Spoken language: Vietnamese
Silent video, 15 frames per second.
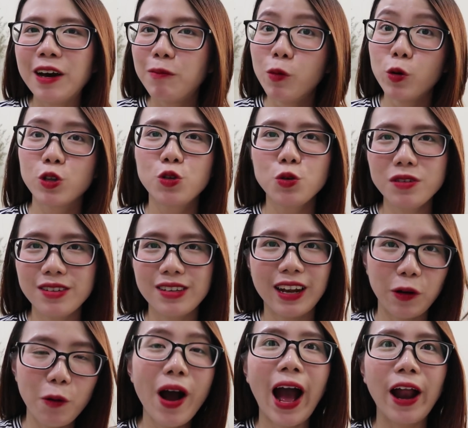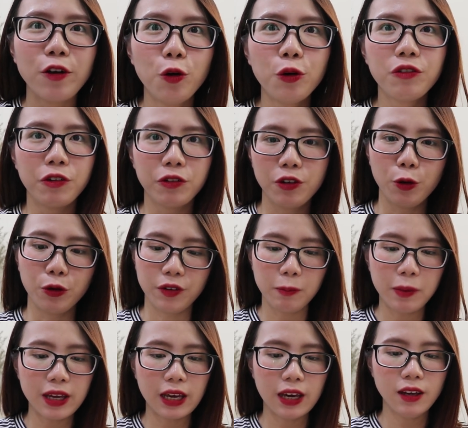một chút gì đấy của Hà Nội đối với
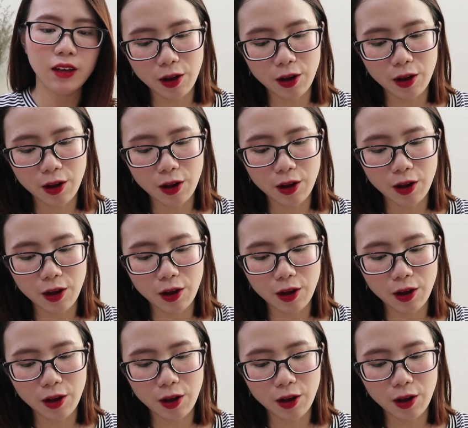mình ấy.